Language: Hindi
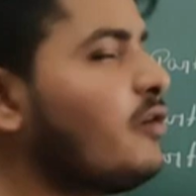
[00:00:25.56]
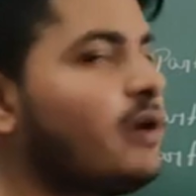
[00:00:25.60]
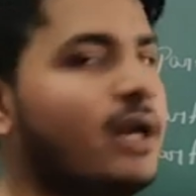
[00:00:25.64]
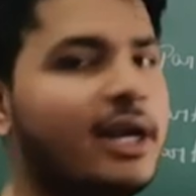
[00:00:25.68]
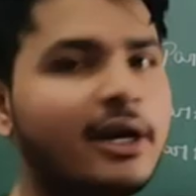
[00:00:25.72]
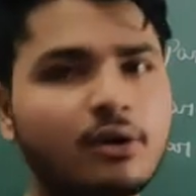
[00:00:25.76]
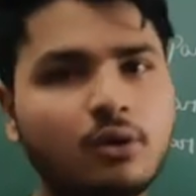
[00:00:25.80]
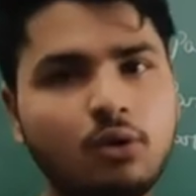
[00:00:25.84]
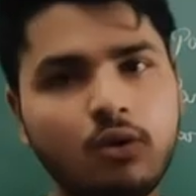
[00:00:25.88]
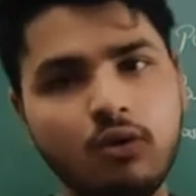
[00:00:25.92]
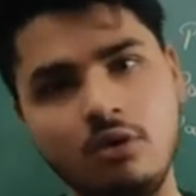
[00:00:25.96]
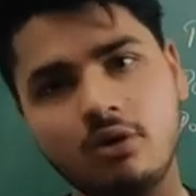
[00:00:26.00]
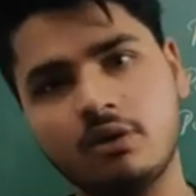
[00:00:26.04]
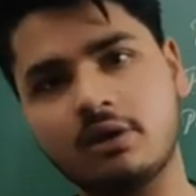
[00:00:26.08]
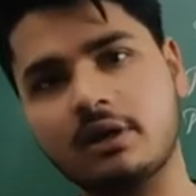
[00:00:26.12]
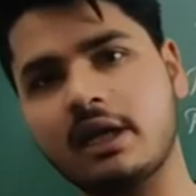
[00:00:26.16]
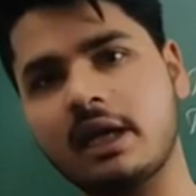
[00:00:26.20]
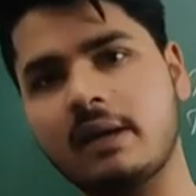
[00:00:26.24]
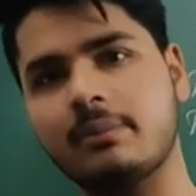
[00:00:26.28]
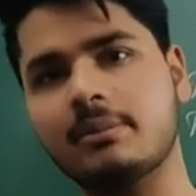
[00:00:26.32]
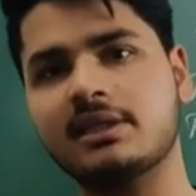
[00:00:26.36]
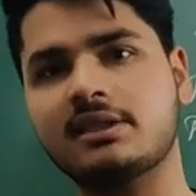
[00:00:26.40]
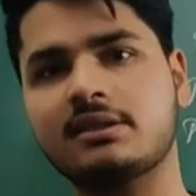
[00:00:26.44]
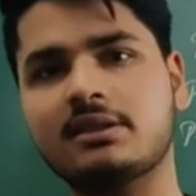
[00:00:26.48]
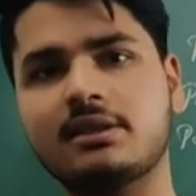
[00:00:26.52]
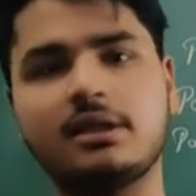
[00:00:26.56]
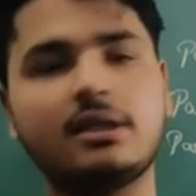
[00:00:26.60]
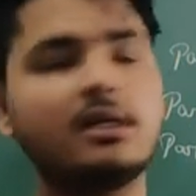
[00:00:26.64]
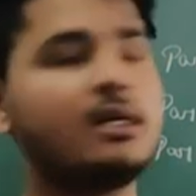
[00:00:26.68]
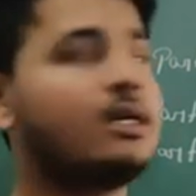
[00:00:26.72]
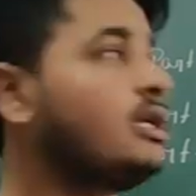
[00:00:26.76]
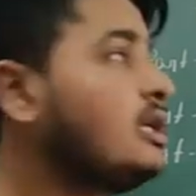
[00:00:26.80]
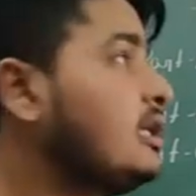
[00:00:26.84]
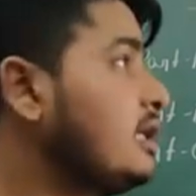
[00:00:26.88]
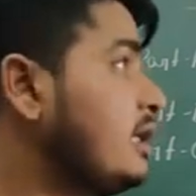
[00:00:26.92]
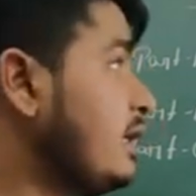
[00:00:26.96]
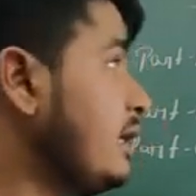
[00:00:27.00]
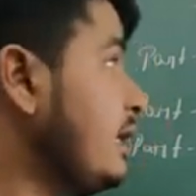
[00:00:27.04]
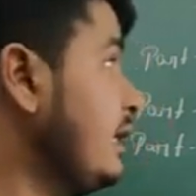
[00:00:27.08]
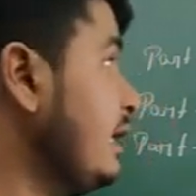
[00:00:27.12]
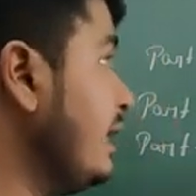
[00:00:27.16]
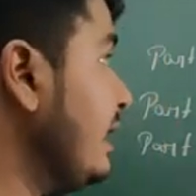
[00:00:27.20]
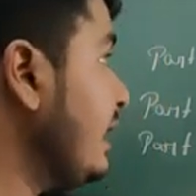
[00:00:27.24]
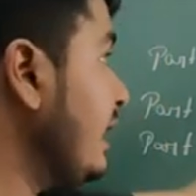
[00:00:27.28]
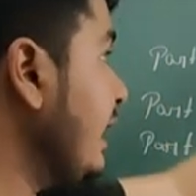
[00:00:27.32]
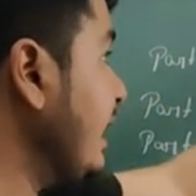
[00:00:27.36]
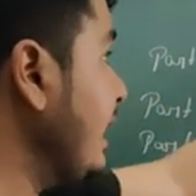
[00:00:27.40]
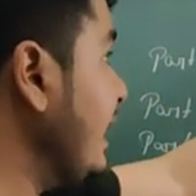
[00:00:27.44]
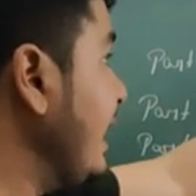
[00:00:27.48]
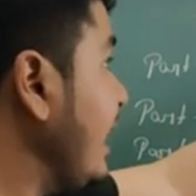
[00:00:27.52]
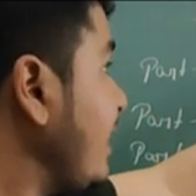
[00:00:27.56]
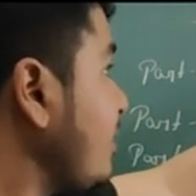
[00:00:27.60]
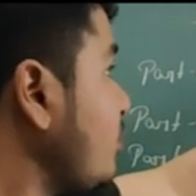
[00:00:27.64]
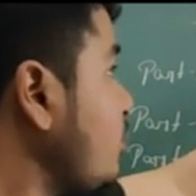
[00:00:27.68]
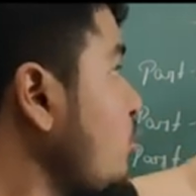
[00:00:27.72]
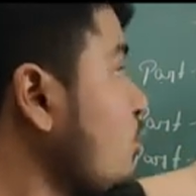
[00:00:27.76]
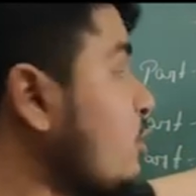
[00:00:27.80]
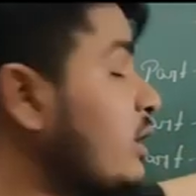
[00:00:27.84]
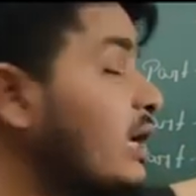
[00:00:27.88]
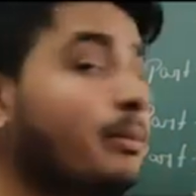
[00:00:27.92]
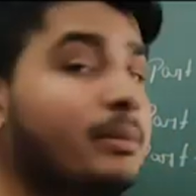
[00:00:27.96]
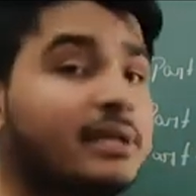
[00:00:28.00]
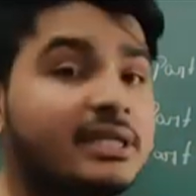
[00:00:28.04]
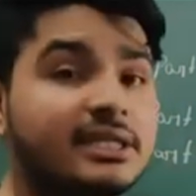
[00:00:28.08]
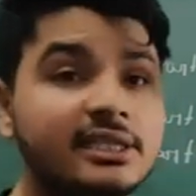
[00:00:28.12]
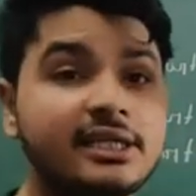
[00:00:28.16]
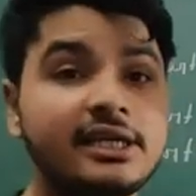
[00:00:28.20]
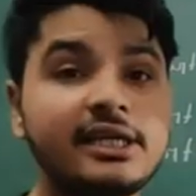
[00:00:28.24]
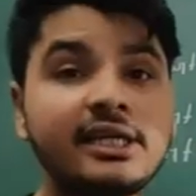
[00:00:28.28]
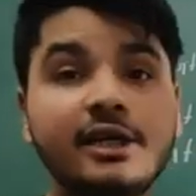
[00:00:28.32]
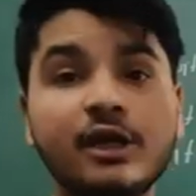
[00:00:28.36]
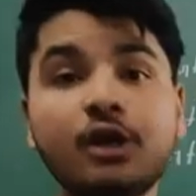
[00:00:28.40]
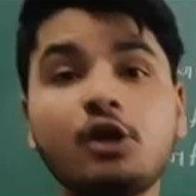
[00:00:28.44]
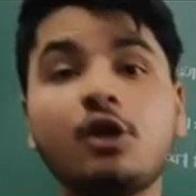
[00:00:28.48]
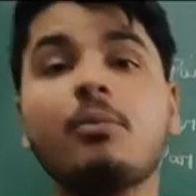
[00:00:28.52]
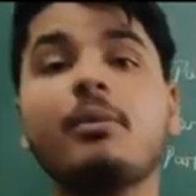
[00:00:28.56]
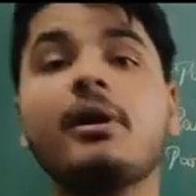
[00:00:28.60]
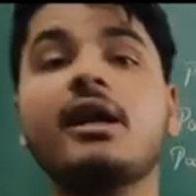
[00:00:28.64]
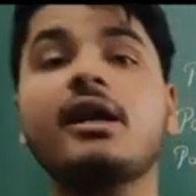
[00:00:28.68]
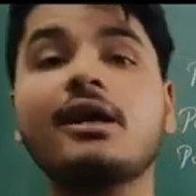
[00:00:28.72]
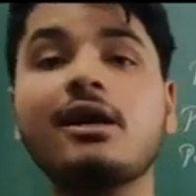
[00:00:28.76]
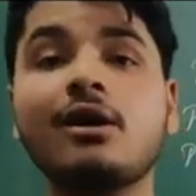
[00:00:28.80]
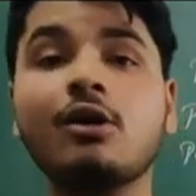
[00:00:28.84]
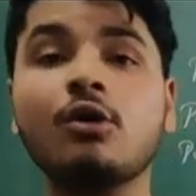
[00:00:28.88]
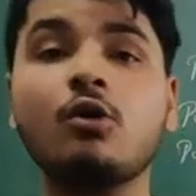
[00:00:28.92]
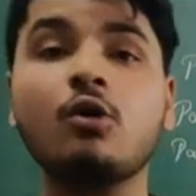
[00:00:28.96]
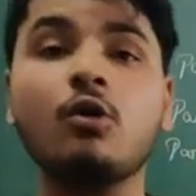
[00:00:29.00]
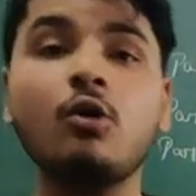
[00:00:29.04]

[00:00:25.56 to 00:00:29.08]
ऑफ इलेक्ट्रोकेमिस्ट्री इलेक्ट्रोकेमिस्ट्री के न्यूमेरिकल